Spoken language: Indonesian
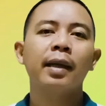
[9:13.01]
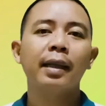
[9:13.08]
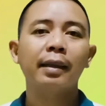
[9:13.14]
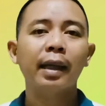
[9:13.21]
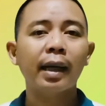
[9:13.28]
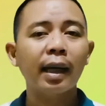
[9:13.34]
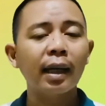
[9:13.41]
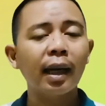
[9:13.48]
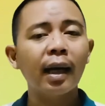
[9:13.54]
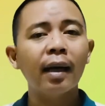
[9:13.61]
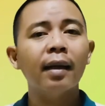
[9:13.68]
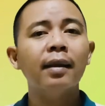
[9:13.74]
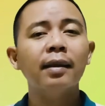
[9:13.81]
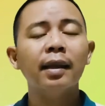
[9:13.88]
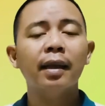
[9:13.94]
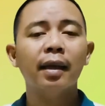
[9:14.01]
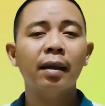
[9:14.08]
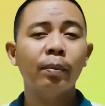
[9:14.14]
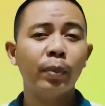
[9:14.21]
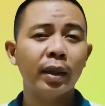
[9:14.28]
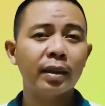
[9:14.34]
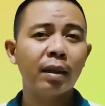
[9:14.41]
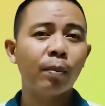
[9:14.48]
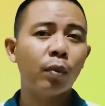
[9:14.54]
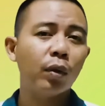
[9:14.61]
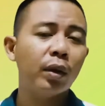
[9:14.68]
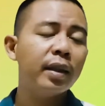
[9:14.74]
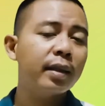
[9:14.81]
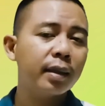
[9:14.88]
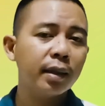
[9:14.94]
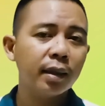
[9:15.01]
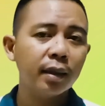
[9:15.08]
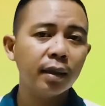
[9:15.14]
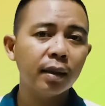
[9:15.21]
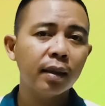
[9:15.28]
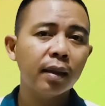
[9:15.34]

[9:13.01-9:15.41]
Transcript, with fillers: Katakanlah ketika diperiksa polisi,